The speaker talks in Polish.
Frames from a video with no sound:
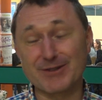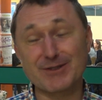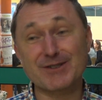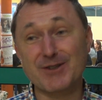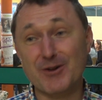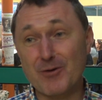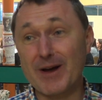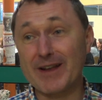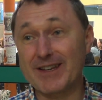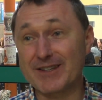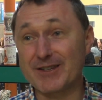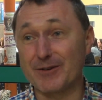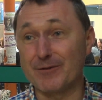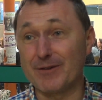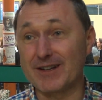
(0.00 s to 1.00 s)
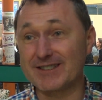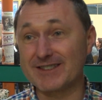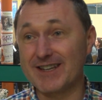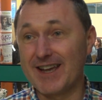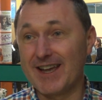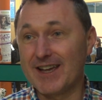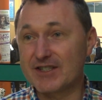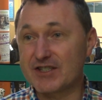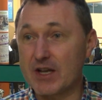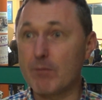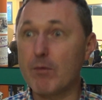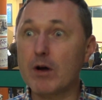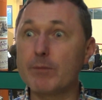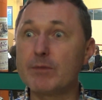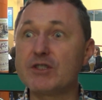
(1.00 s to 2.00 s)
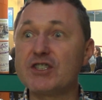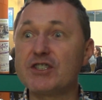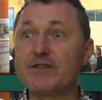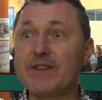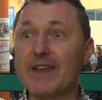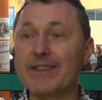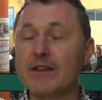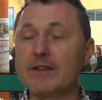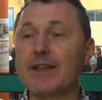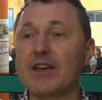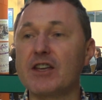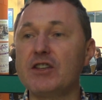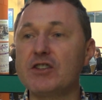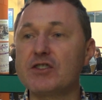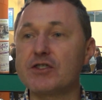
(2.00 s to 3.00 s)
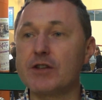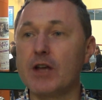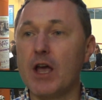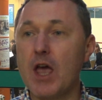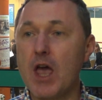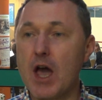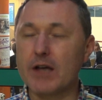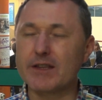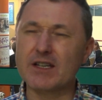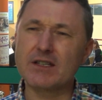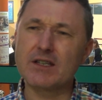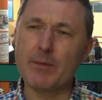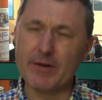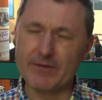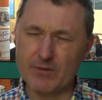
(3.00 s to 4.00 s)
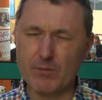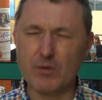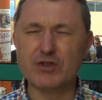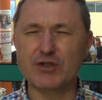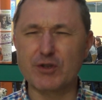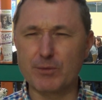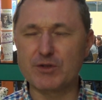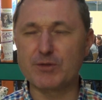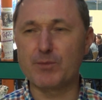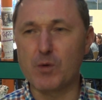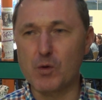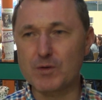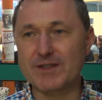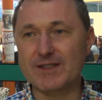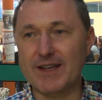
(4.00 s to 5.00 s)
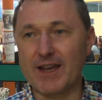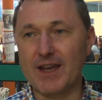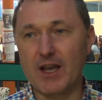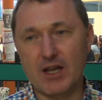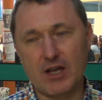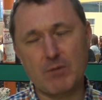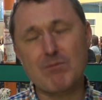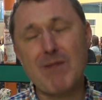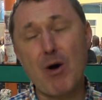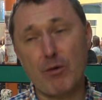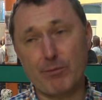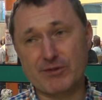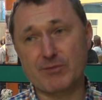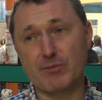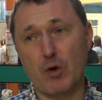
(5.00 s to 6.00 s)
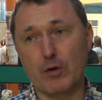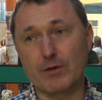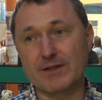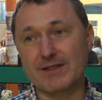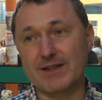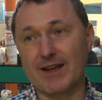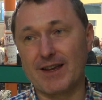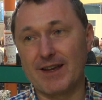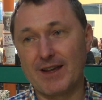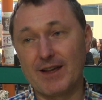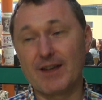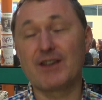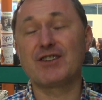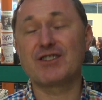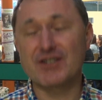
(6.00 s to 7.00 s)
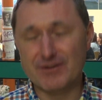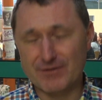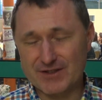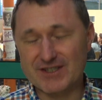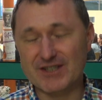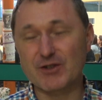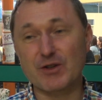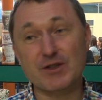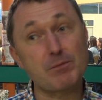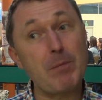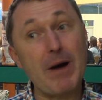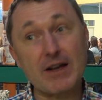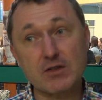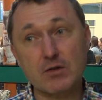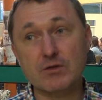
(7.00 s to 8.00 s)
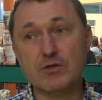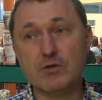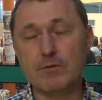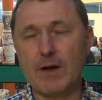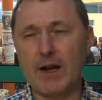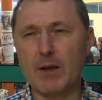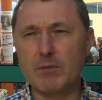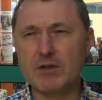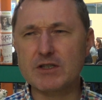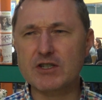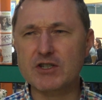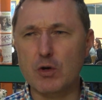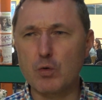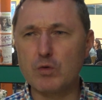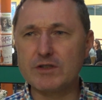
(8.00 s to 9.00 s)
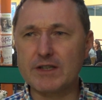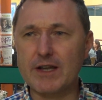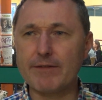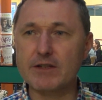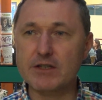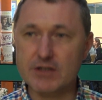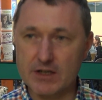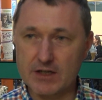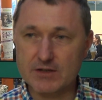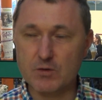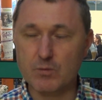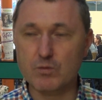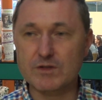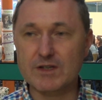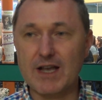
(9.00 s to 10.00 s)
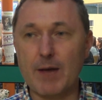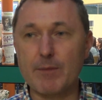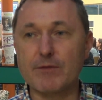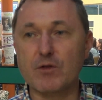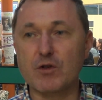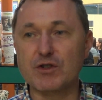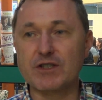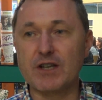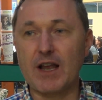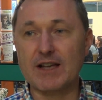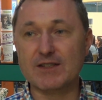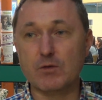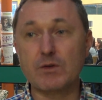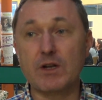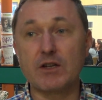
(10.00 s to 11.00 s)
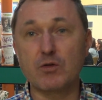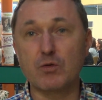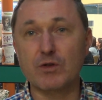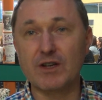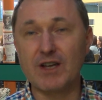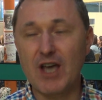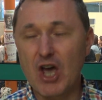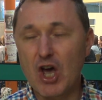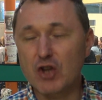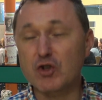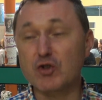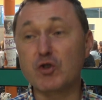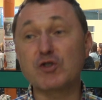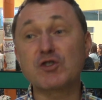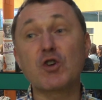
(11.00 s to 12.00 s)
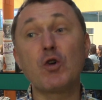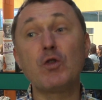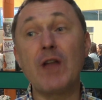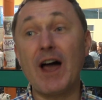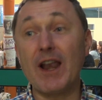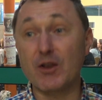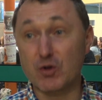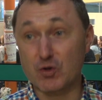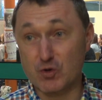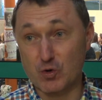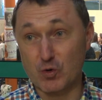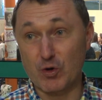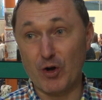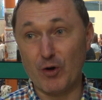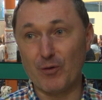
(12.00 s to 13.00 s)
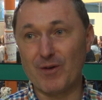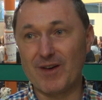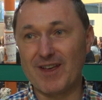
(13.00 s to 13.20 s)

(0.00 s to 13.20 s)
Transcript: No to jest dokładnie to właśnie, że ja mogę być świetny technicznie, a tak naprawdę może to być puste i mało brzmiące. I rzeczywiście to jest bardzo odczuwalne. Myślę, że ludzie, nawet jeżeli nie są muzykami w kościele, a są na liturgii, to doskonale to czują.